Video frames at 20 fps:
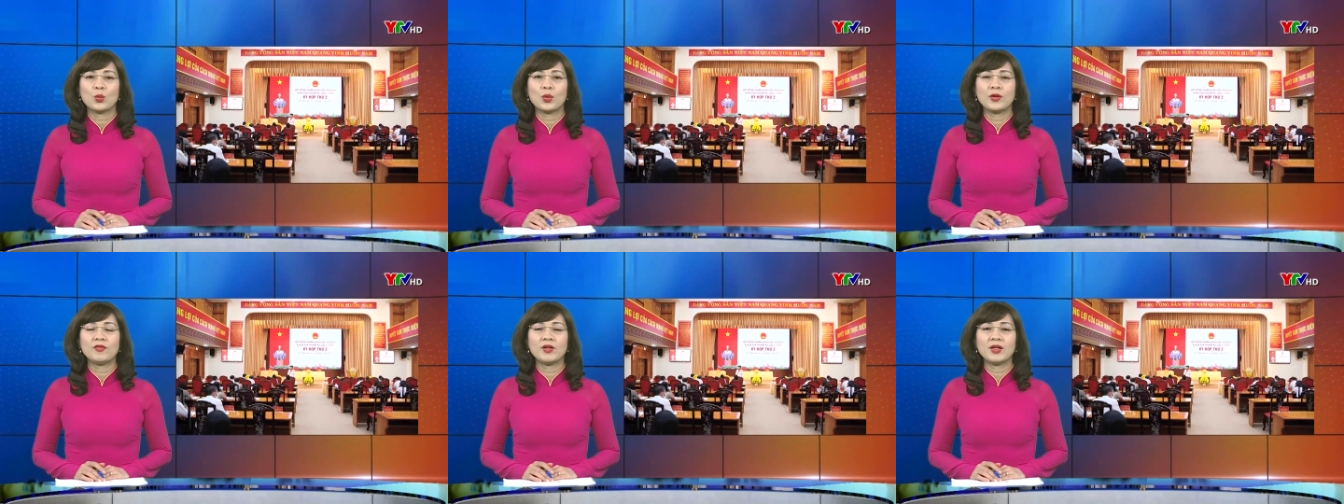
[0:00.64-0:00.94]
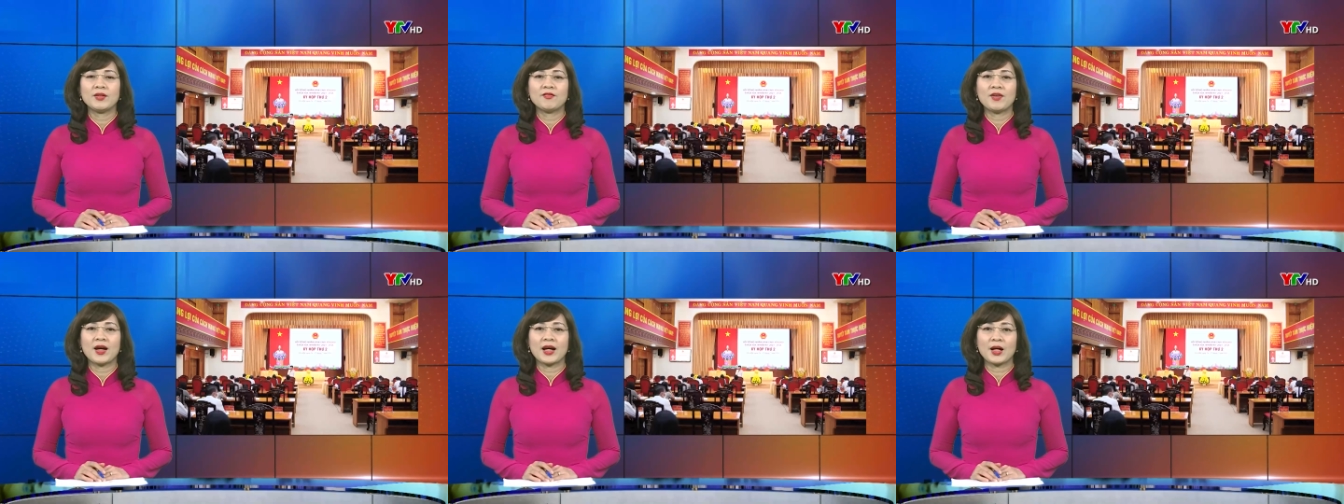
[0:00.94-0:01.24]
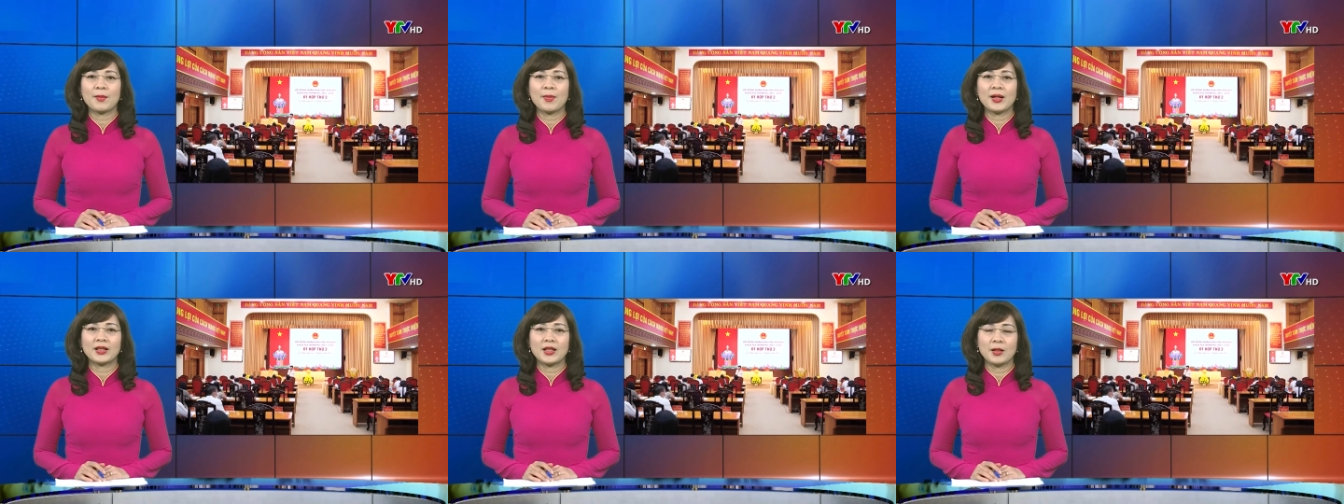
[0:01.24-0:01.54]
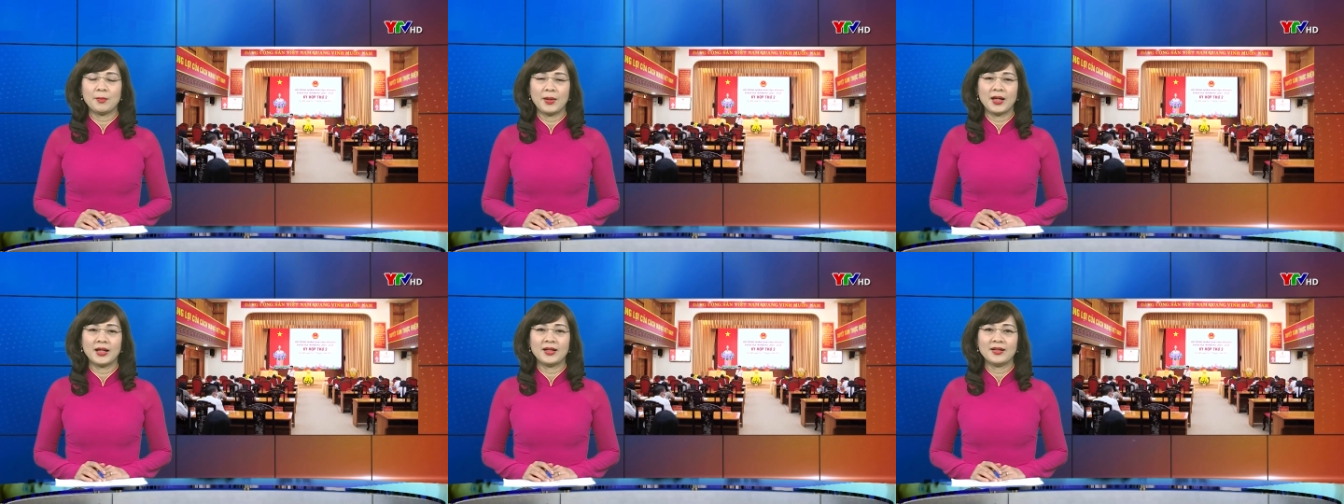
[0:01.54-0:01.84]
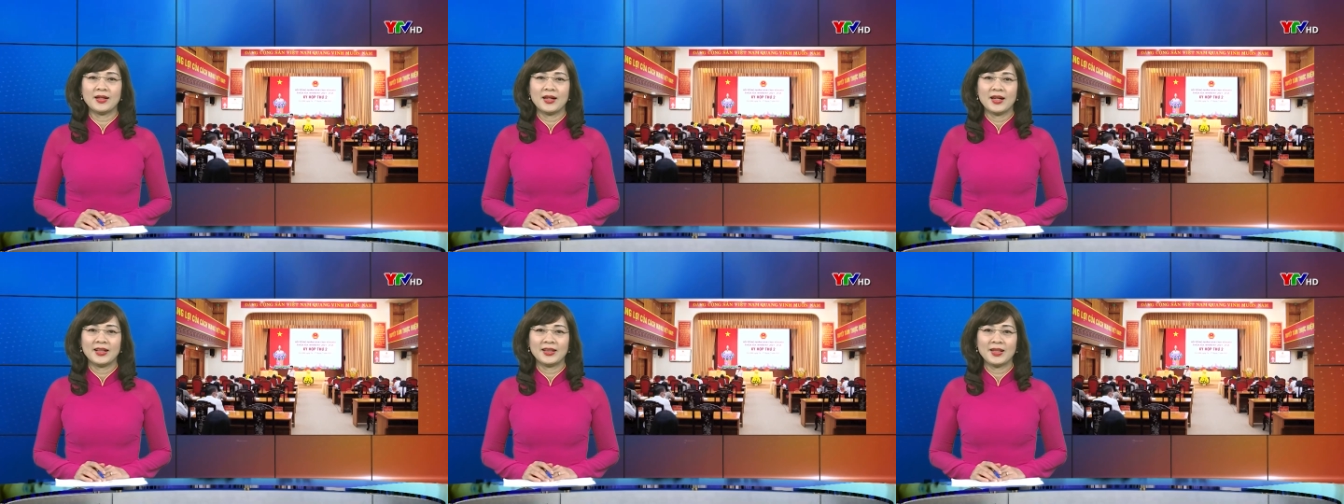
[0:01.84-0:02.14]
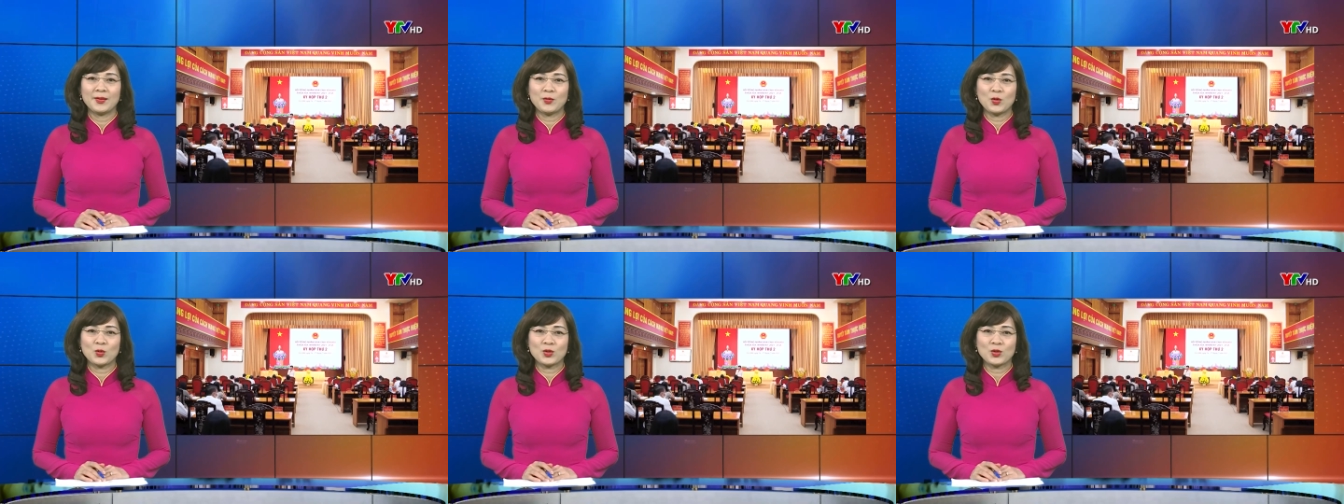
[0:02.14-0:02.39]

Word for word: Quý vị và các bạn thân mến, tiếp